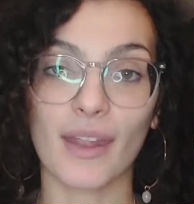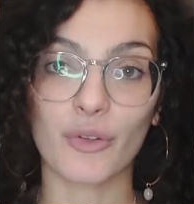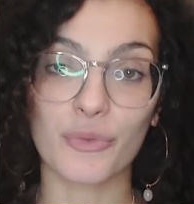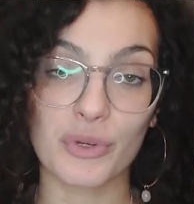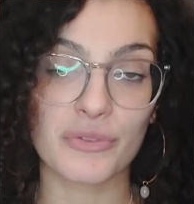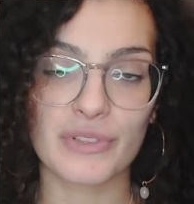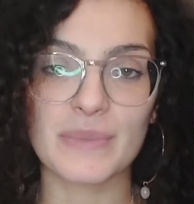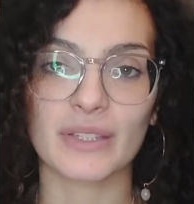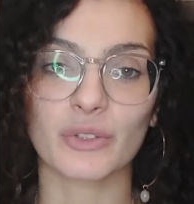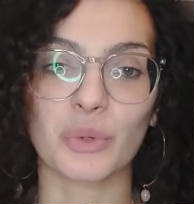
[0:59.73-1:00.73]
quelquefois le film
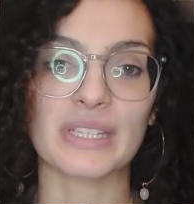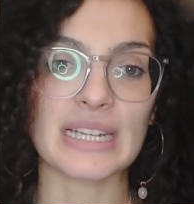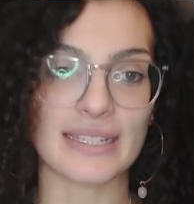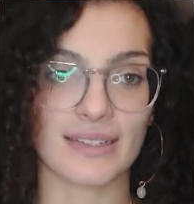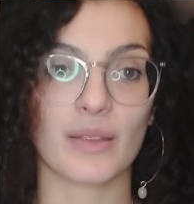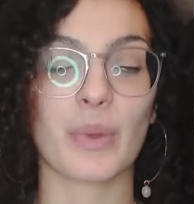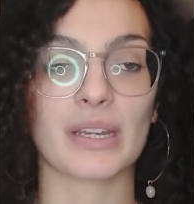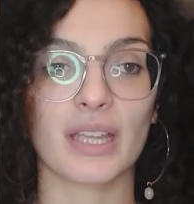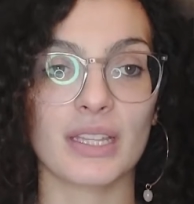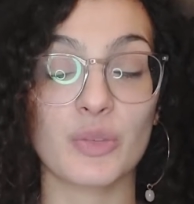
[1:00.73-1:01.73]
est en 3D, là c'était pas
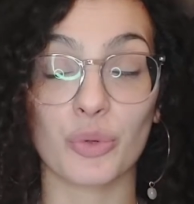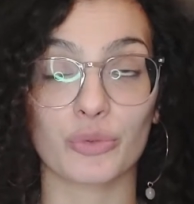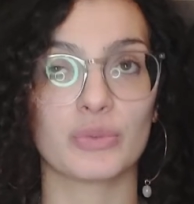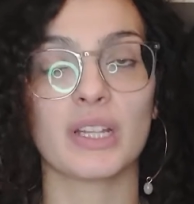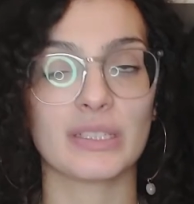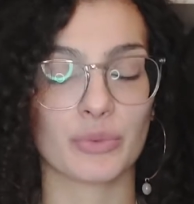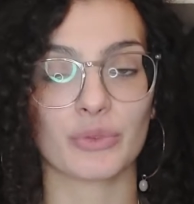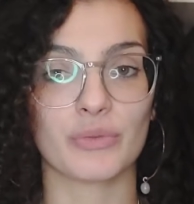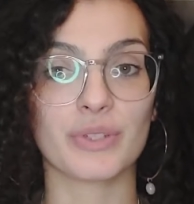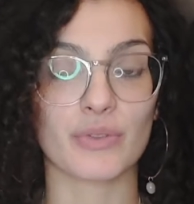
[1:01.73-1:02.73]
le cas, ni pour celui-là, ni pour
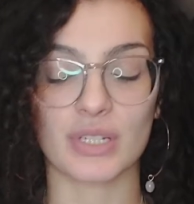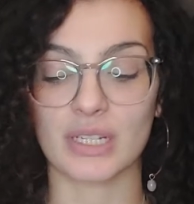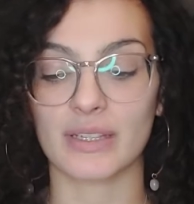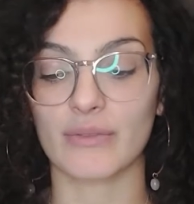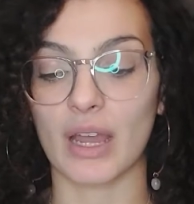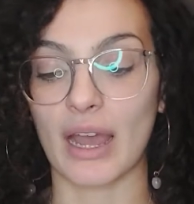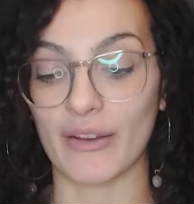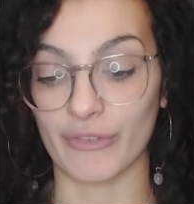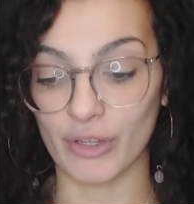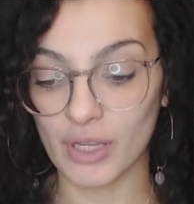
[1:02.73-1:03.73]
celui que j'ai été voir
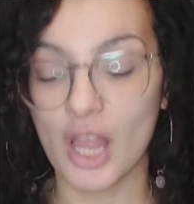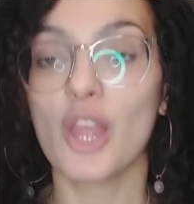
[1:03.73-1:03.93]
avant.